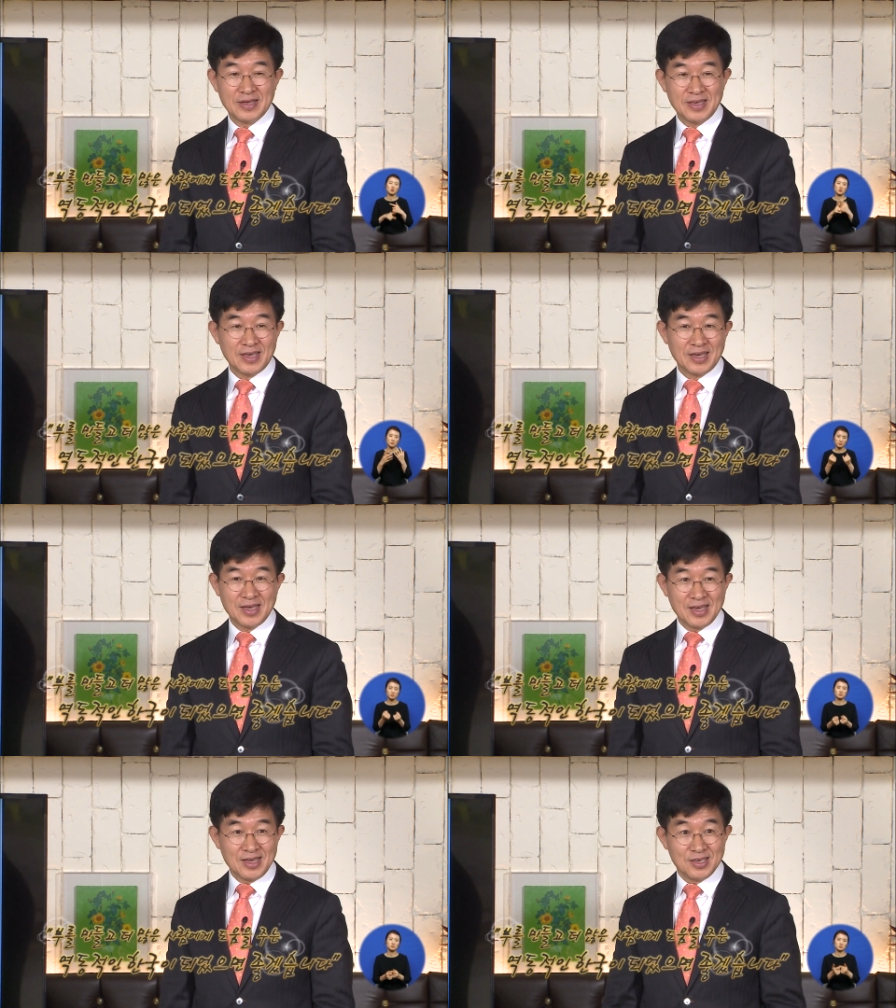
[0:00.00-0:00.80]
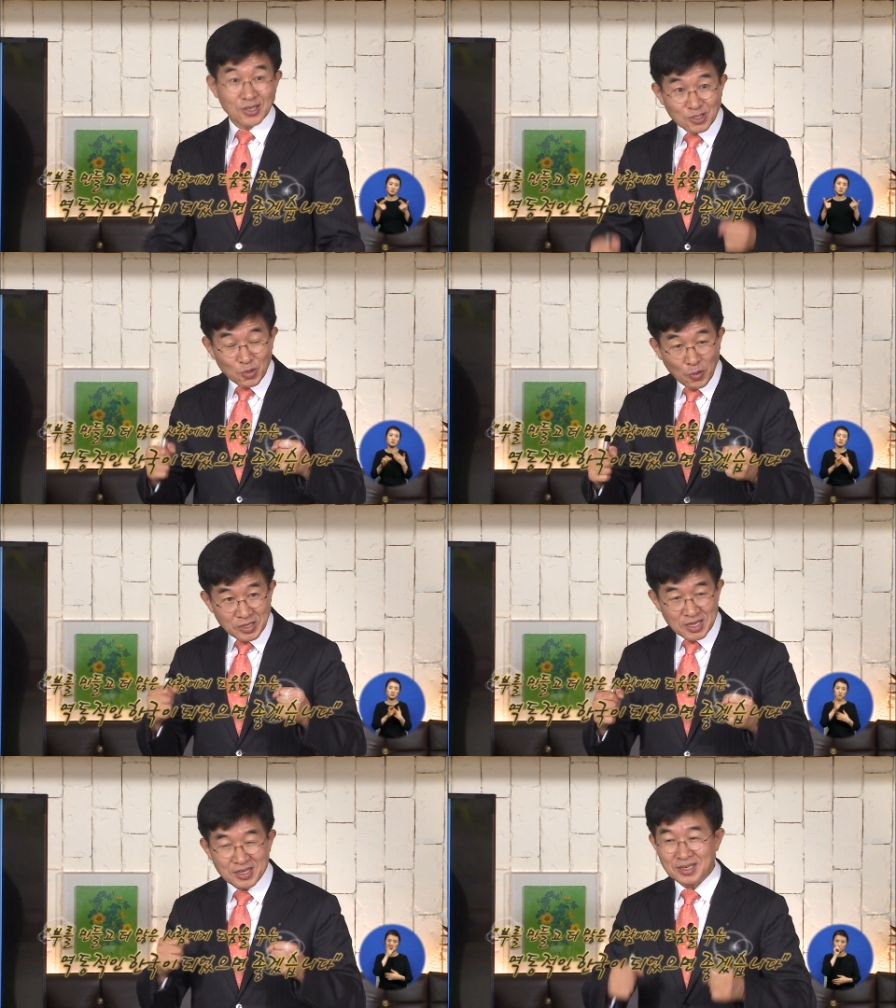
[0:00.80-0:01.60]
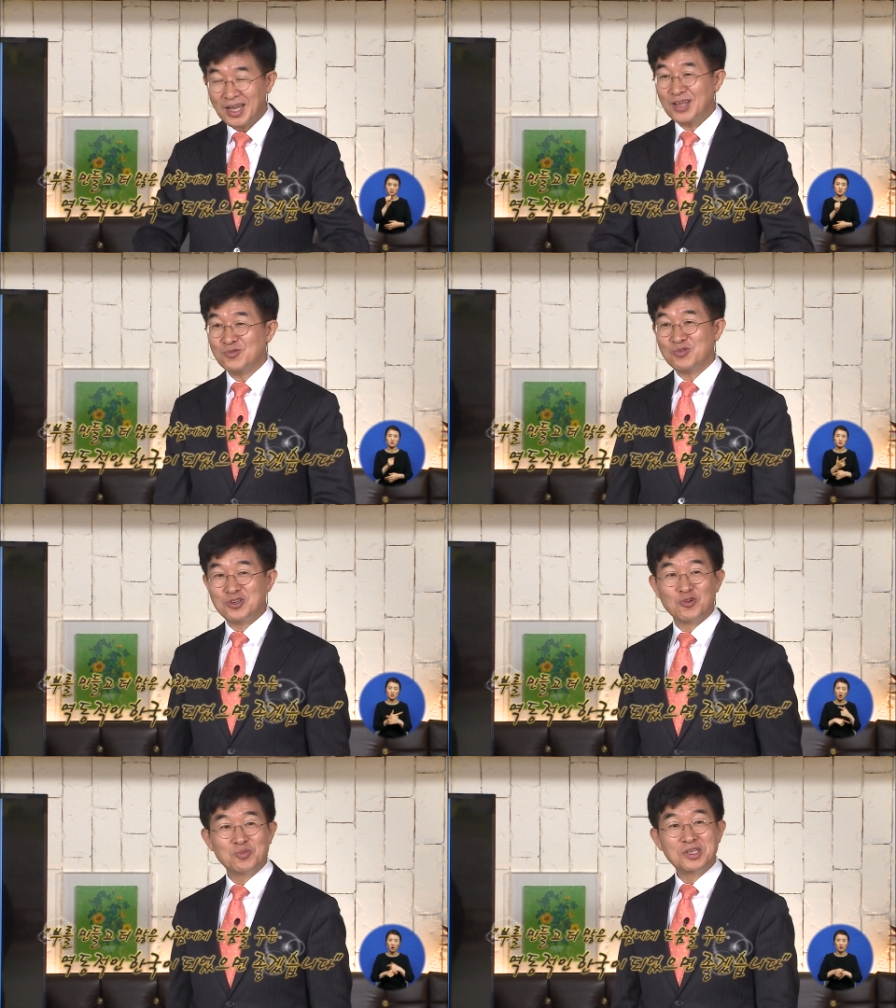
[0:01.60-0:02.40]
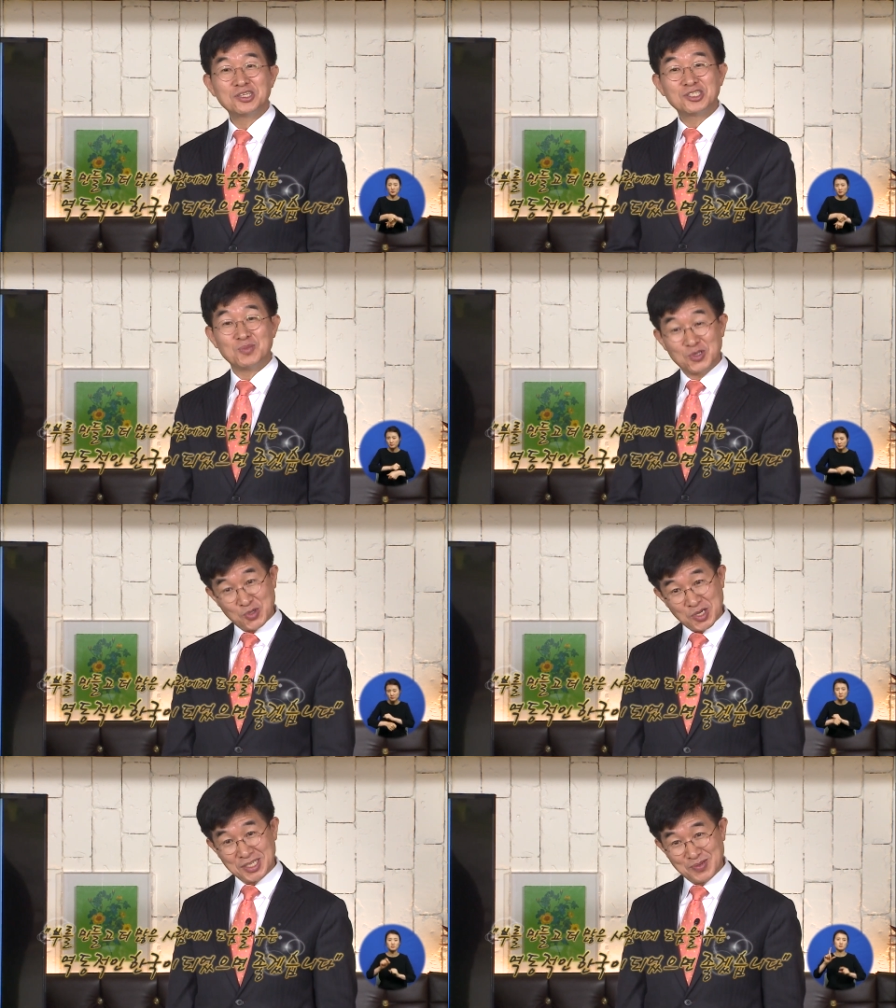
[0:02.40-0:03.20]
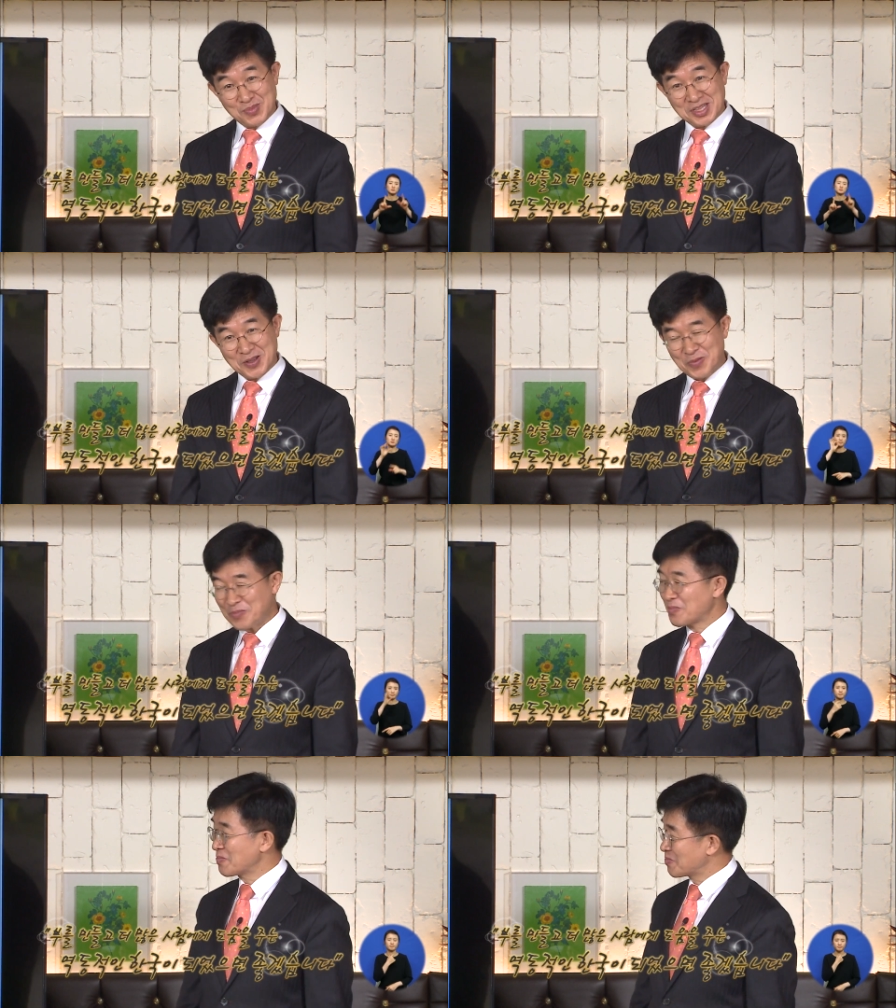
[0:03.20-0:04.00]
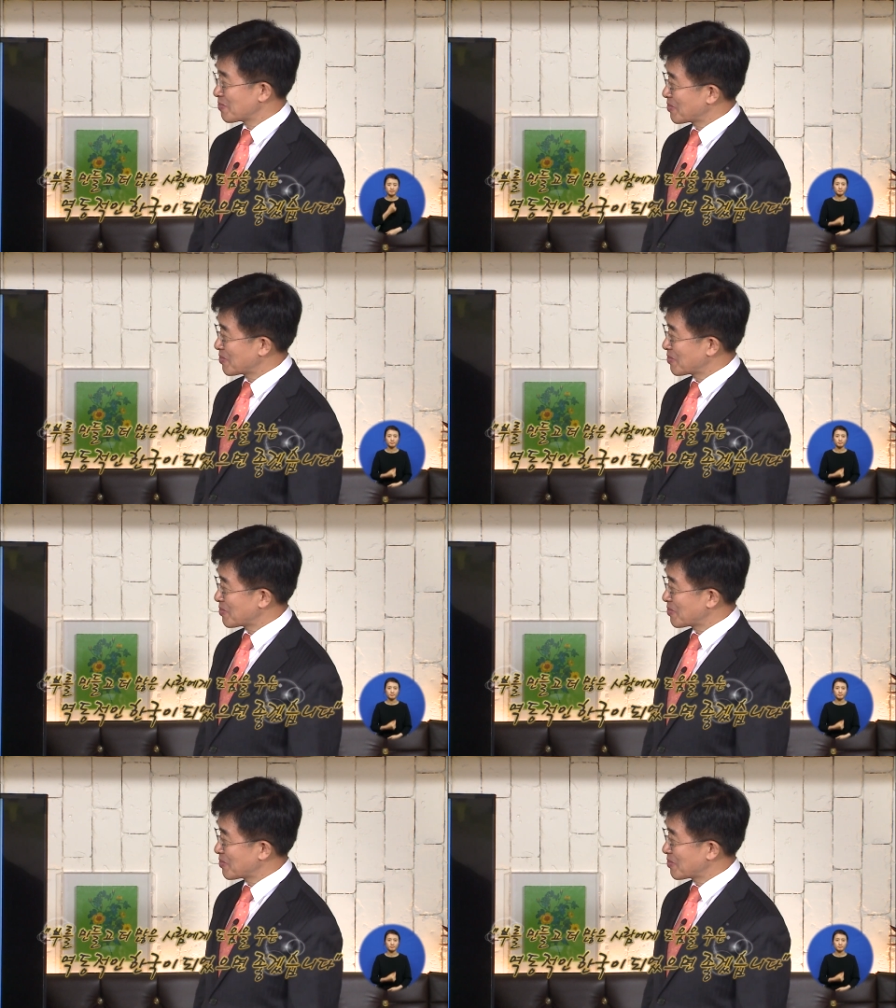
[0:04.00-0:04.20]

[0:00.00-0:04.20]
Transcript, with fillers: 예, 역동적인 그런 한국이 좀 됐으면 좋겠습니다. 음.